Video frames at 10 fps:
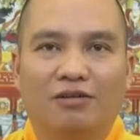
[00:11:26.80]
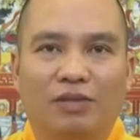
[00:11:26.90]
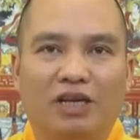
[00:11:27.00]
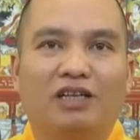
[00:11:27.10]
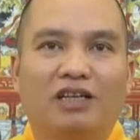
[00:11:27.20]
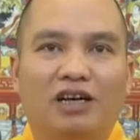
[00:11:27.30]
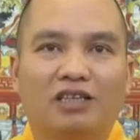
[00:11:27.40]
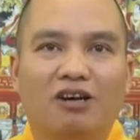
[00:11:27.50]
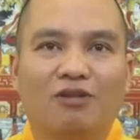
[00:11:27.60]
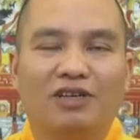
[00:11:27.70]
bình
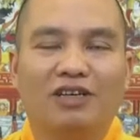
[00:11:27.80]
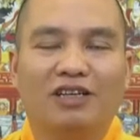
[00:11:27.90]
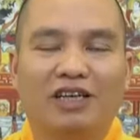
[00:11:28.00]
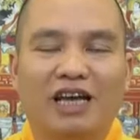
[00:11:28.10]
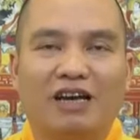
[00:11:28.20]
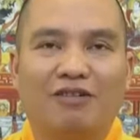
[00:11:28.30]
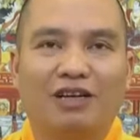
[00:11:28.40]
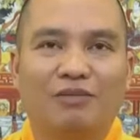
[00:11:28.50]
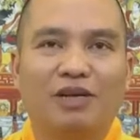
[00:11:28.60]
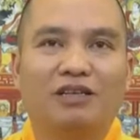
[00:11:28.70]
thường so với người thế gian
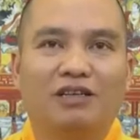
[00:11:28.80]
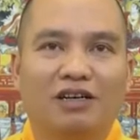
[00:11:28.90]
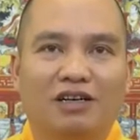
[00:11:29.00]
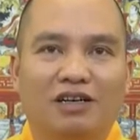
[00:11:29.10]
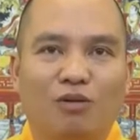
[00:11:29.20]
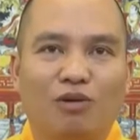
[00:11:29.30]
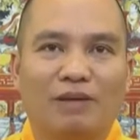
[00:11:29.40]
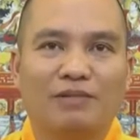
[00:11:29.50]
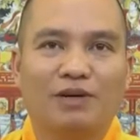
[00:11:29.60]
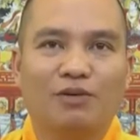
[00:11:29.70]
gọi là bình thường không
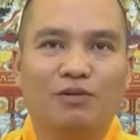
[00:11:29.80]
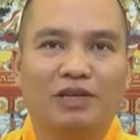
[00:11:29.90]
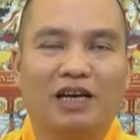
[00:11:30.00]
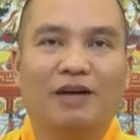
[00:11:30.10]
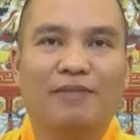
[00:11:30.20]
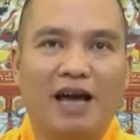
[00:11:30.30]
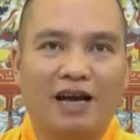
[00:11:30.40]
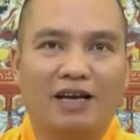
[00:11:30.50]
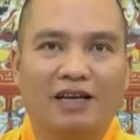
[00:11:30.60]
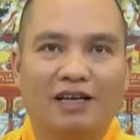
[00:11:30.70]
làm xấu cũng chẳng làm
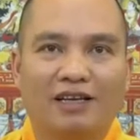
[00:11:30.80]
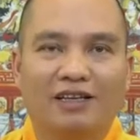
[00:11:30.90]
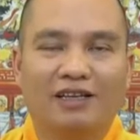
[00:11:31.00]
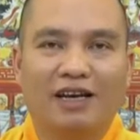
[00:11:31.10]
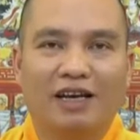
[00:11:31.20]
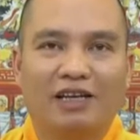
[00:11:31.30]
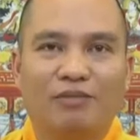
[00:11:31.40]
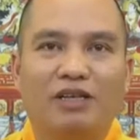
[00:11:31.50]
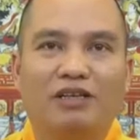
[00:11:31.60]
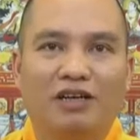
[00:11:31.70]
ác anh ta
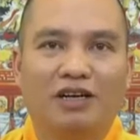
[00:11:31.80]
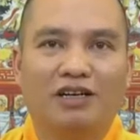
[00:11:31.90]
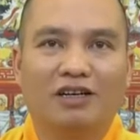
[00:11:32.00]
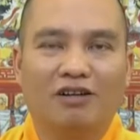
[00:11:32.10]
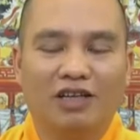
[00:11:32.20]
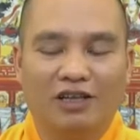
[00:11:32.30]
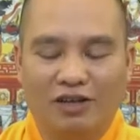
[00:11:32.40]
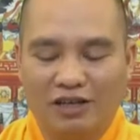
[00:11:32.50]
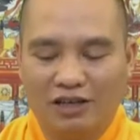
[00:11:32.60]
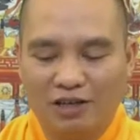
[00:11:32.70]
bình thường có thể
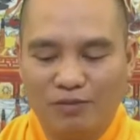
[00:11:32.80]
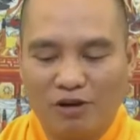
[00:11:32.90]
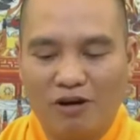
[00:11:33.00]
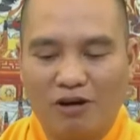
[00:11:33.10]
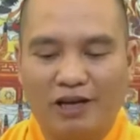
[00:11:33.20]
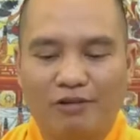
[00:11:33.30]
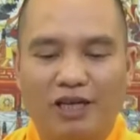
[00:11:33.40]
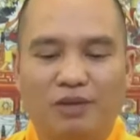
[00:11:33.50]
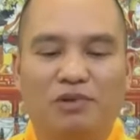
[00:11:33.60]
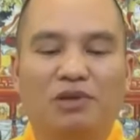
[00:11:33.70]
nói là hơi bo bo keo
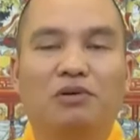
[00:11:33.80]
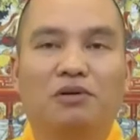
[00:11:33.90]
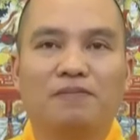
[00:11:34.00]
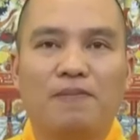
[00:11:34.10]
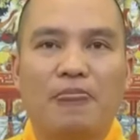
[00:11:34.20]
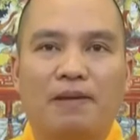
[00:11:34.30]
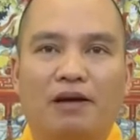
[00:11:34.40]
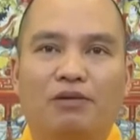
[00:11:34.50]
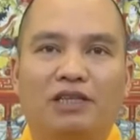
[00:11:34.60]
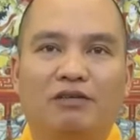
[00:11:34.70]
kiệt một chút
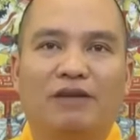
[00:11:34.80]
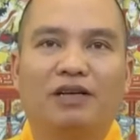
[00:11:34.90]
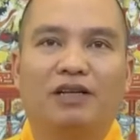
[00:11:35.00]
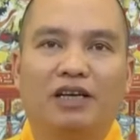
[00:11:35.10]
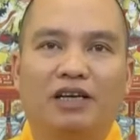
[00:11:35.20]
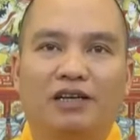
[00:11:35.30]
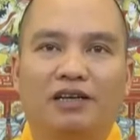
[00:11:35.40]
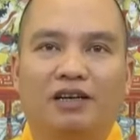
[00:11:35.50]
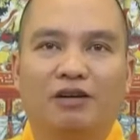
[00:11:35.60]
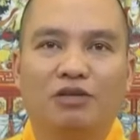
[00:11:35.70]
không chịu làm việc thiện
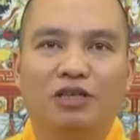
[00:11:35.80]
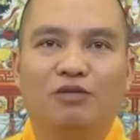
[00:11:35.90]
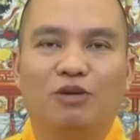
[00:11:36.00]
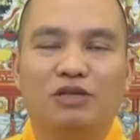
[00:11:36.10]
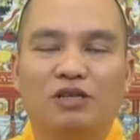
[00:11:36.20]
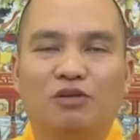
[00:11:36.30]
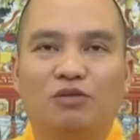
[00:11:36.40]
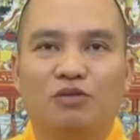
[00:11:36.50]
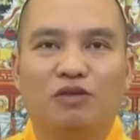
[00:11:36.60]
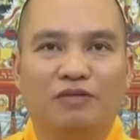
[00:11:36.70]
không chịu phóng sinh tu
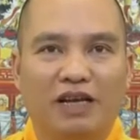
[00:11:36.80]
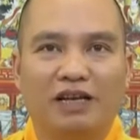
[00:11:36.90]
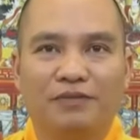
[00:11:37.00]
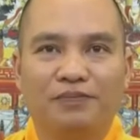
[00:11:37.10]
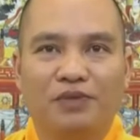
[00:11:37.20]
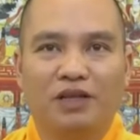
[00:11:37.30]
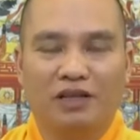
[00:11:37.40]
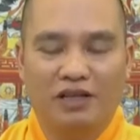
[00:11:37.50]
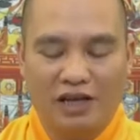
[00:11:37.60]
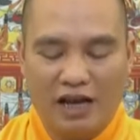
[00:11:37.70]
phúc vân vân
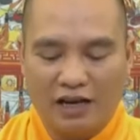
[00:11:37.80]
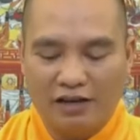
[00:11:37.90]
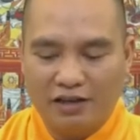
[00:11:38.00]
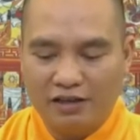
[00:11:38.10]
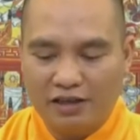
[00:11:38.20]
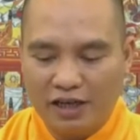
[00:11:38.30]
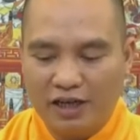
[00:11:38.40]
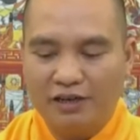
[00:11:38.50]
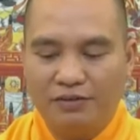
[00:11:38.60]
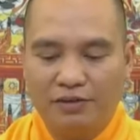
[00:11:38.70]
thì những hạng người như
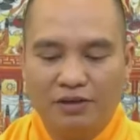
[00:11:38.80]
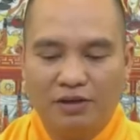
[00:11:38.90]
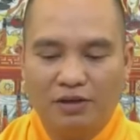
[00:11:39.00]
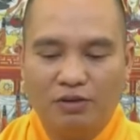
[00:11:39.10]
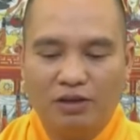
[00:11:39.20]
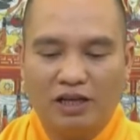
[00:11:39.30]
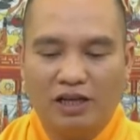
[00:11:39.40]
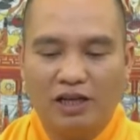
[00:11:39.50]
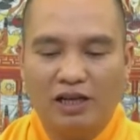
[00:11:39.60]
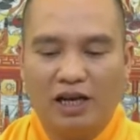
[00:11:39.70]
thế chúng ta
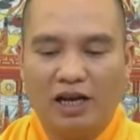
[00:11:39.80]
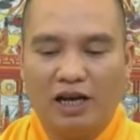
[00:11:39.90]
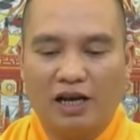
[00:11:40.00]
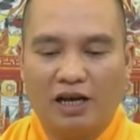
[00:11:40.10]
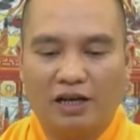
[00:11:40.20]
thấy là